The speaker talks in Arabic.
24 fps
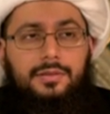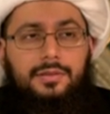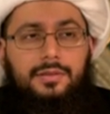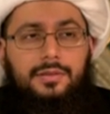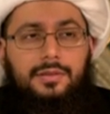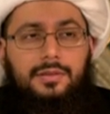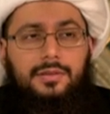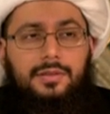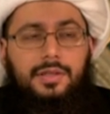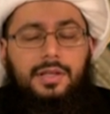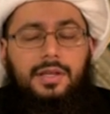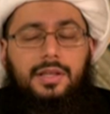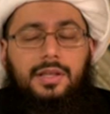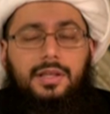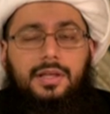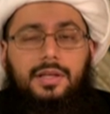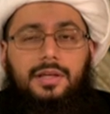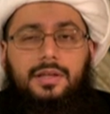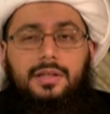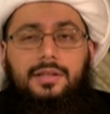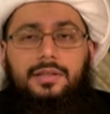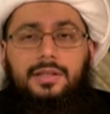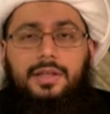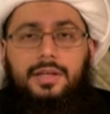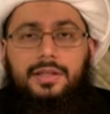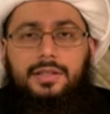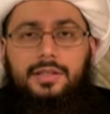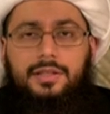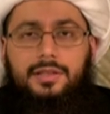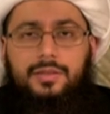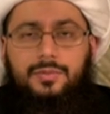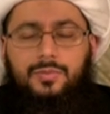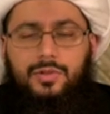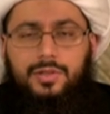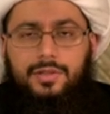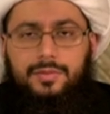آه، لا لا
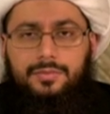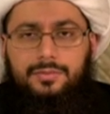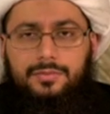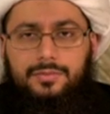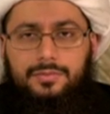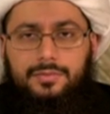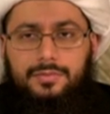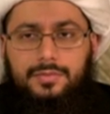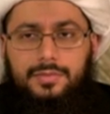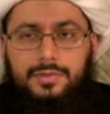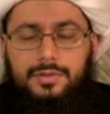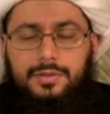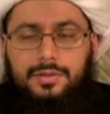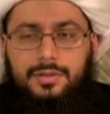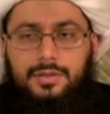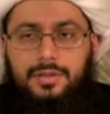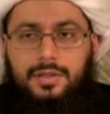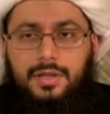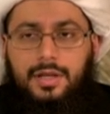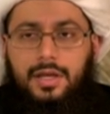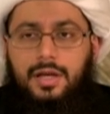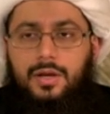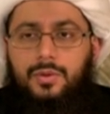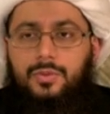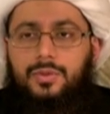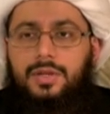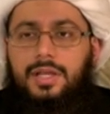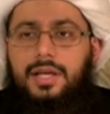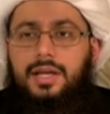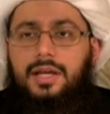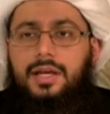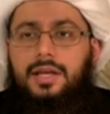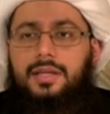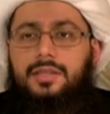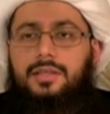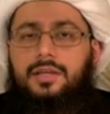يعني المهم
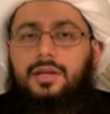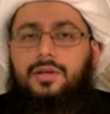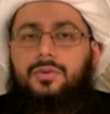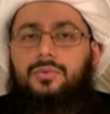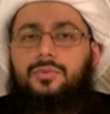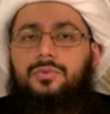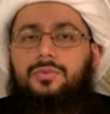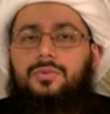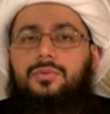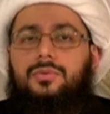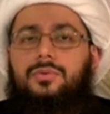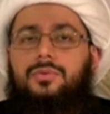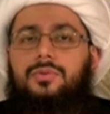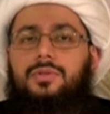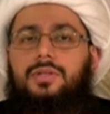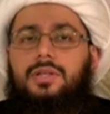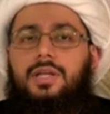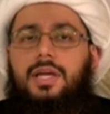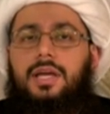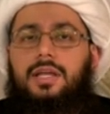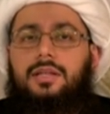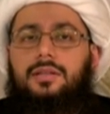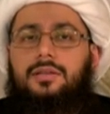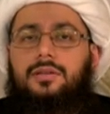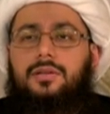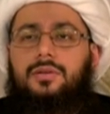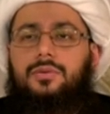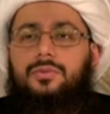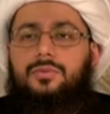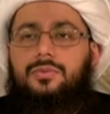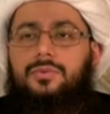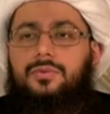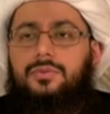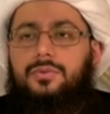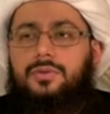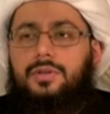هؤلاء يقولون
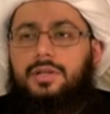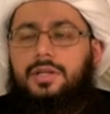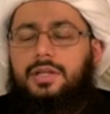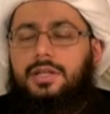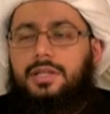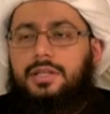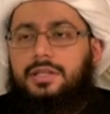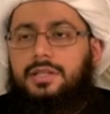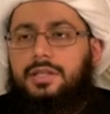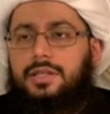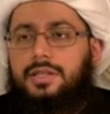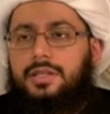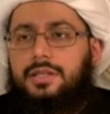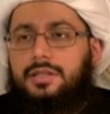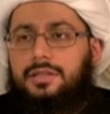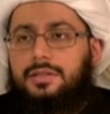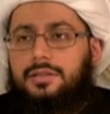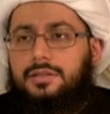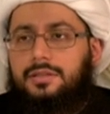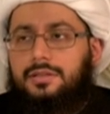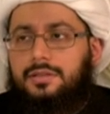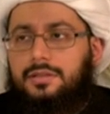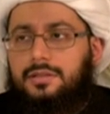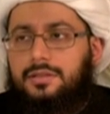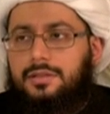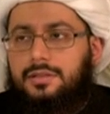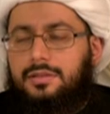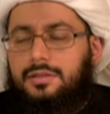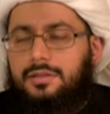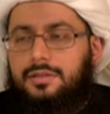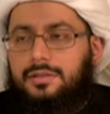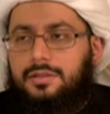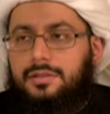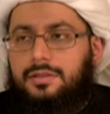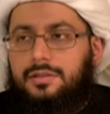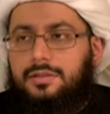أنه إحنا
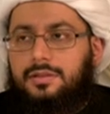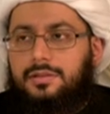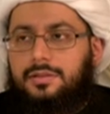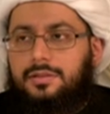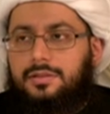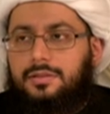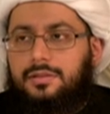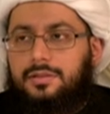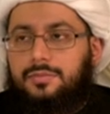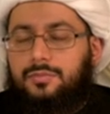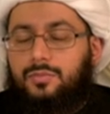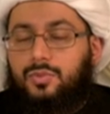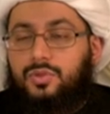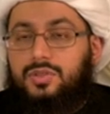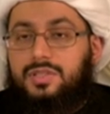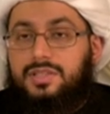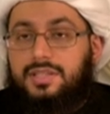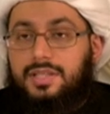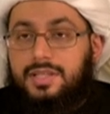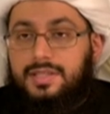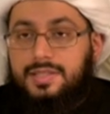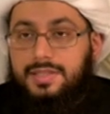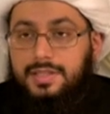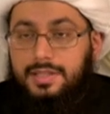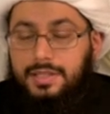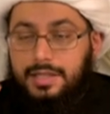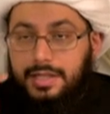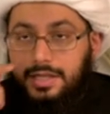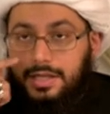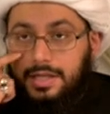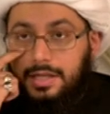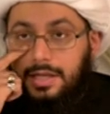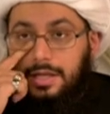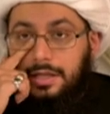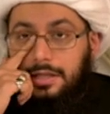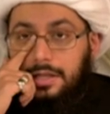
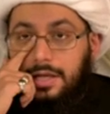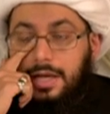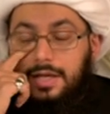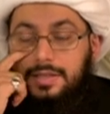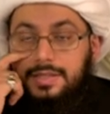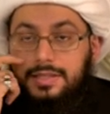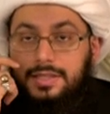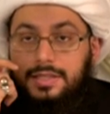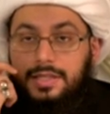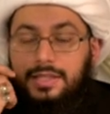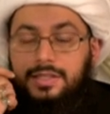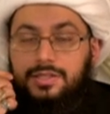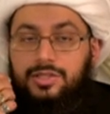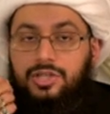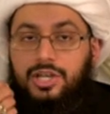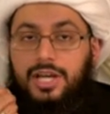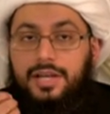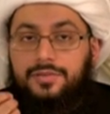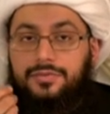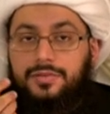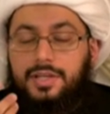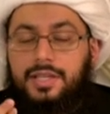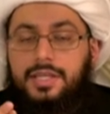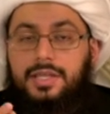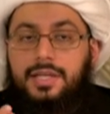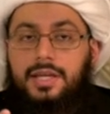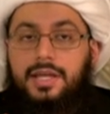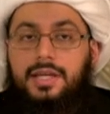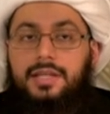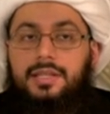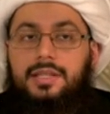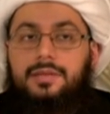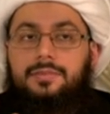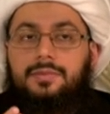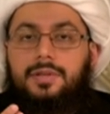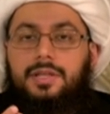متصلين إحنا أصلا جعفرية
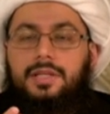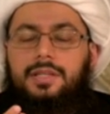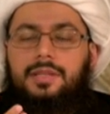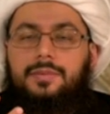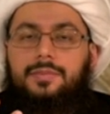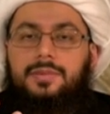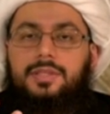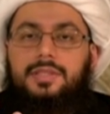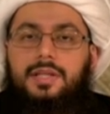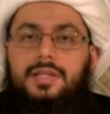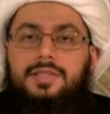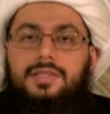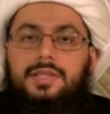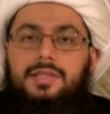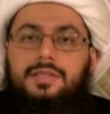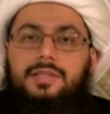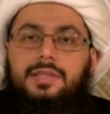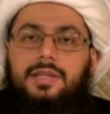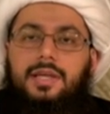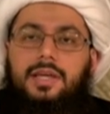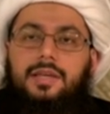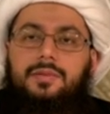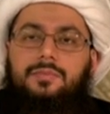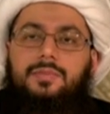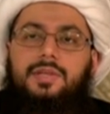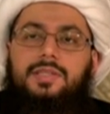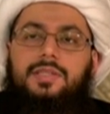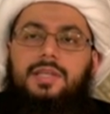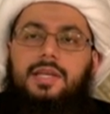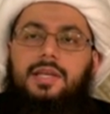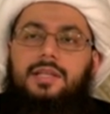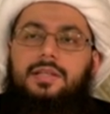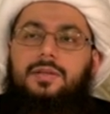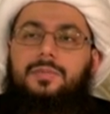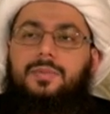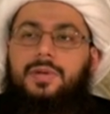إحنا, إحنا مدرسة أئمة
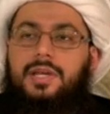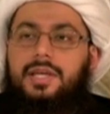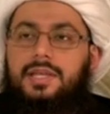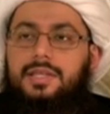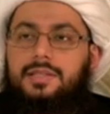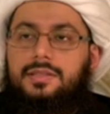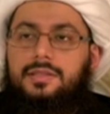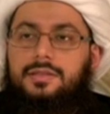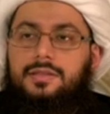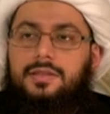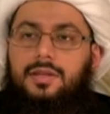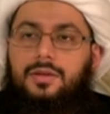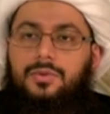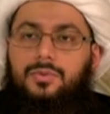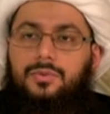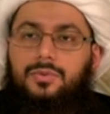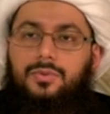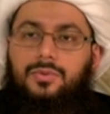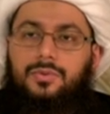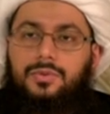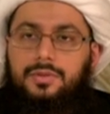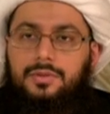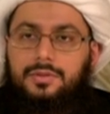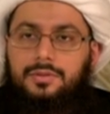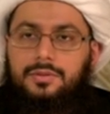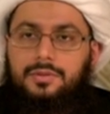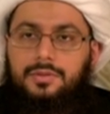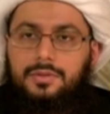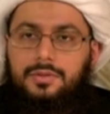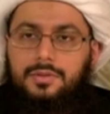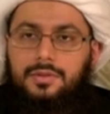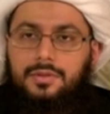أهل البيت يقولون